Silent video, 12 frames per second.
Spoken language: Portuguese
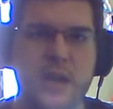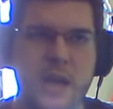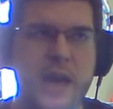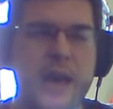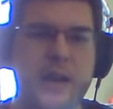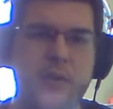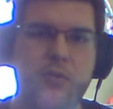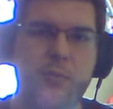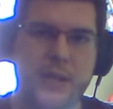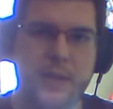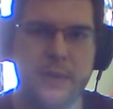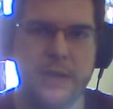era
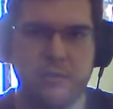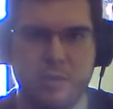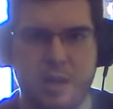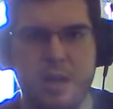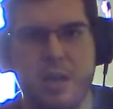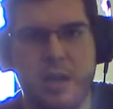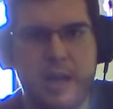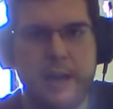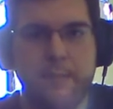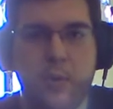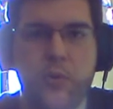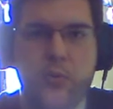uma temperatura é,
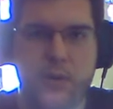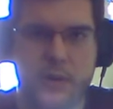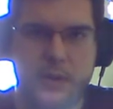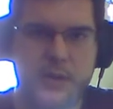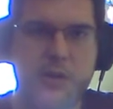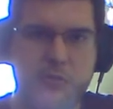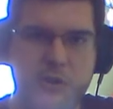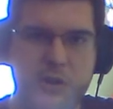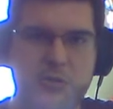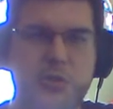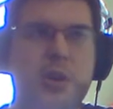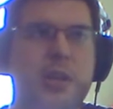boa em
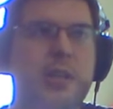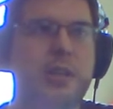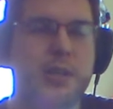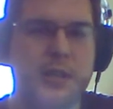overclock,